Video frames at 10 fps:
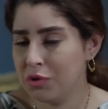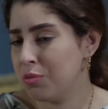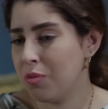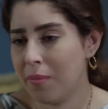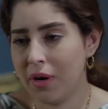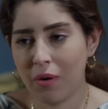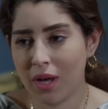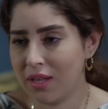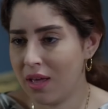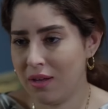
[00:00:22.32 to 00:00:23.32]
مش ام امل
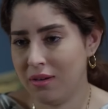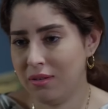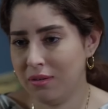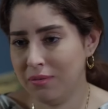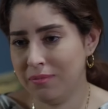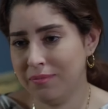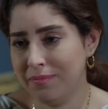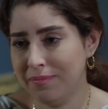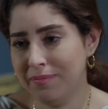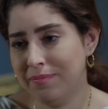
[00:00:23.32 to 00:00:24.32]
لوحدها يا
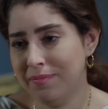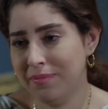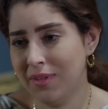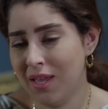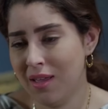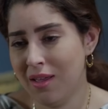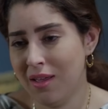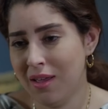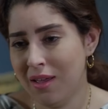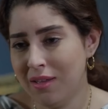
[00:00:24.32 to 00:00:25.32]
رضا
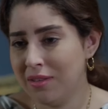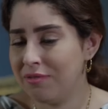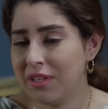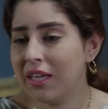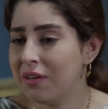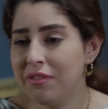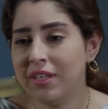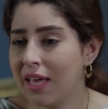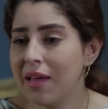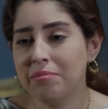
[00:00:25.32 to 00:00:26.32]
تفتكر
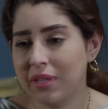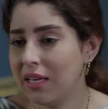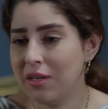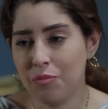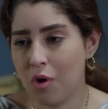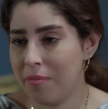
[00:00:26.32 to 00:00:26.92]
في كام تاني ام